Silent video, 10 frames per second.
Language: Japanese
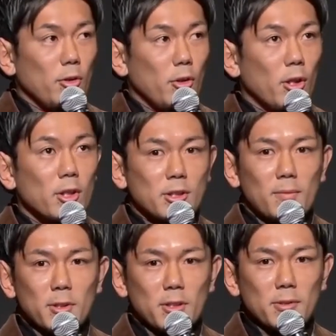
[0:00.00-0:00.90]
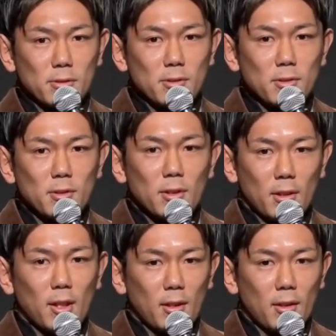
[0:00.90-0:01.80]
7戦目じゃまず。7戦目。
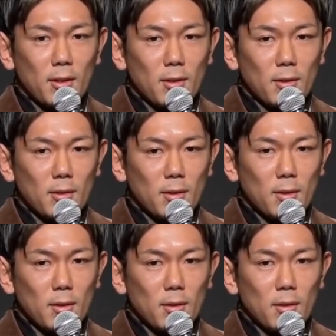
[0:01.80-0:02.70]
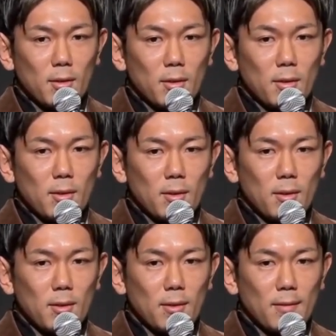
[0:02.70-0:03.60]
はい。かなり戦ってるんですけど
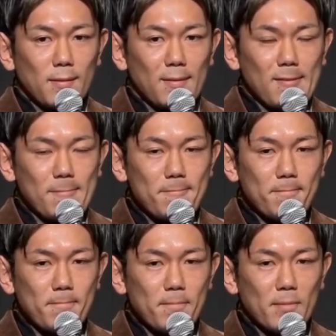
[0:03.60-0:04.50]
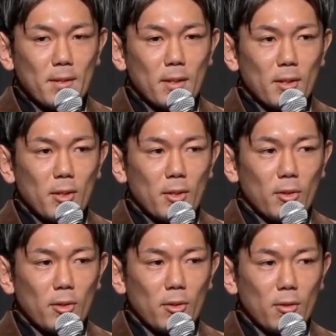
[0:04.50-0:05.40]
その体のダメージとか
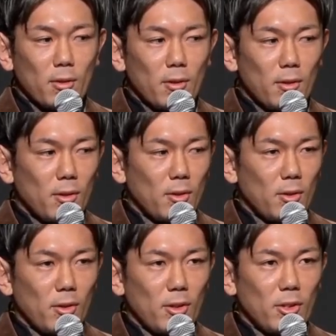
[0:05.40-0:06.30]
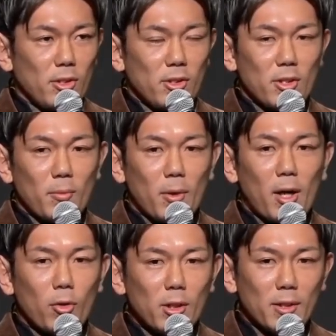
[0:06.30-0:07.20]
そういった部分っていうのはいやもう
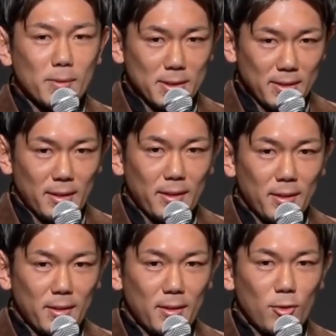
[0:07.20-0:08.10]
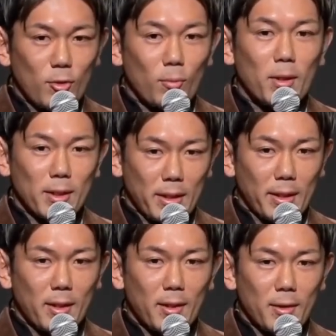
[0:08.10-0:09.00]
アホなりますねほんまに
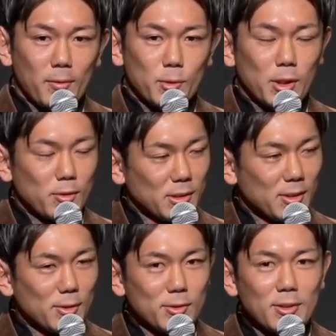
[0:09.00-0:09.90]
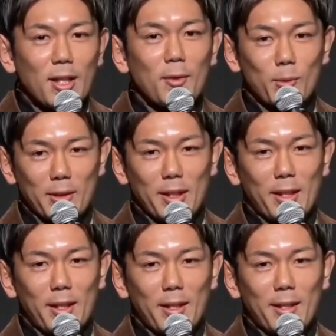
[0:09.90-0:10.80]
めちゃくちゃするな思って
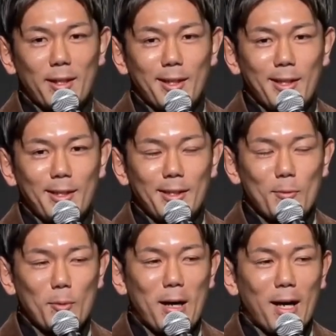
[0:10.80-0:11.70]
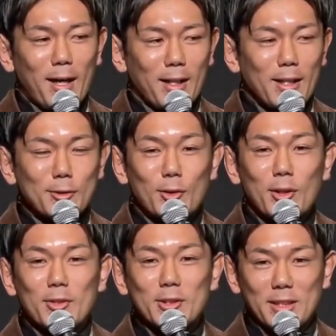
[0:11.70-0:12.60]
でもまあ格闘
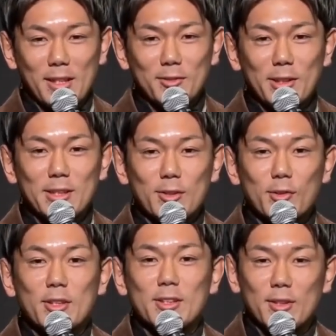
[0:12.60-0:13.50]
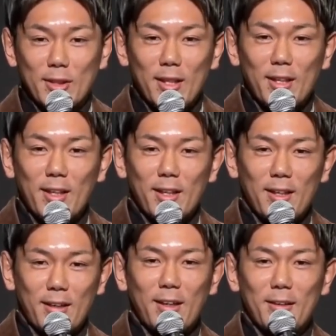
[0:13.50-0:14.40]
家としてね嬉しいことですよね
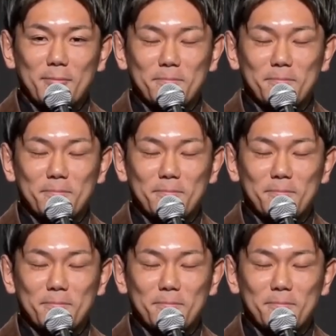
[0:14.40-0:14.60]
はい